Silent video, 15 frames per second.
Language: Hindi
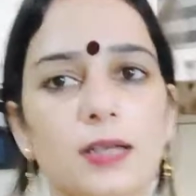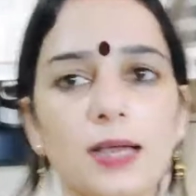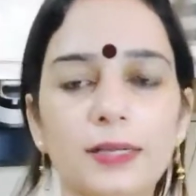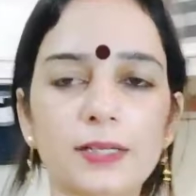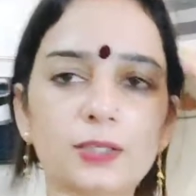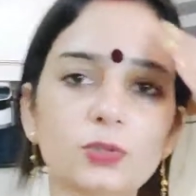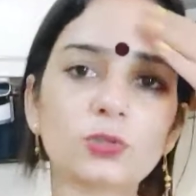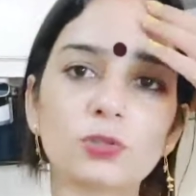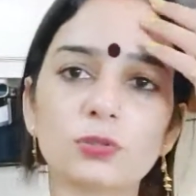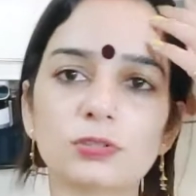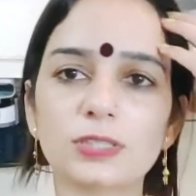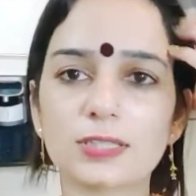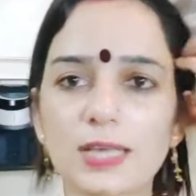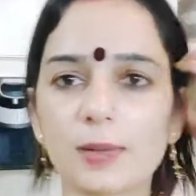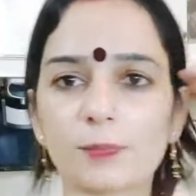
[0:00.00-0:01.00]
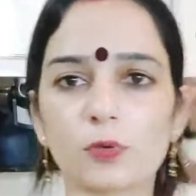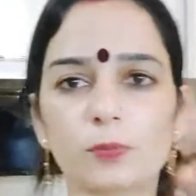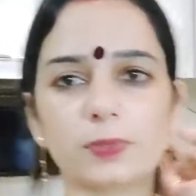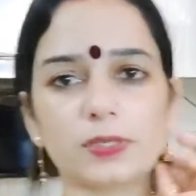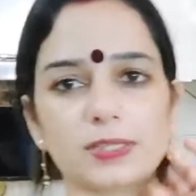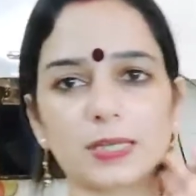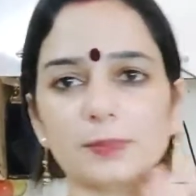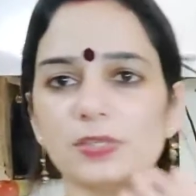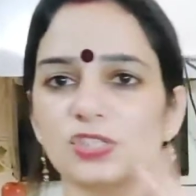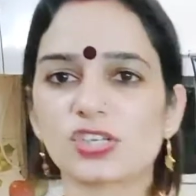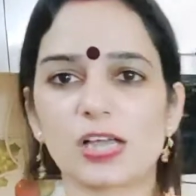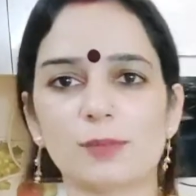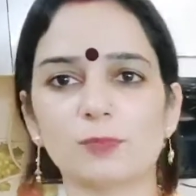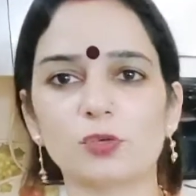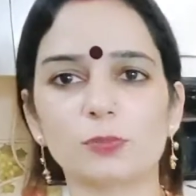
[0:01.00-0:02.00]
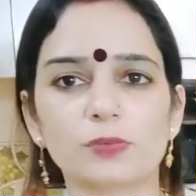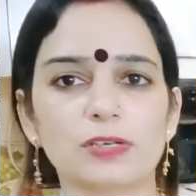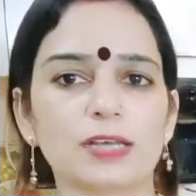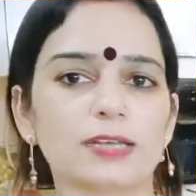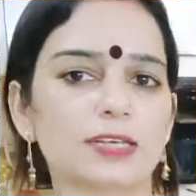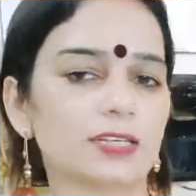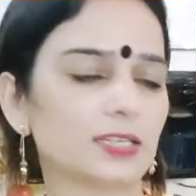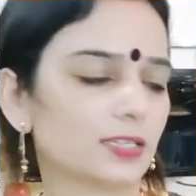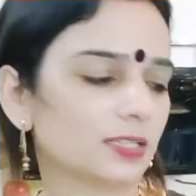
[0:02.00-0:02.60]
तो जो उसका बाहर का लंच है वो पिक्की सा होता है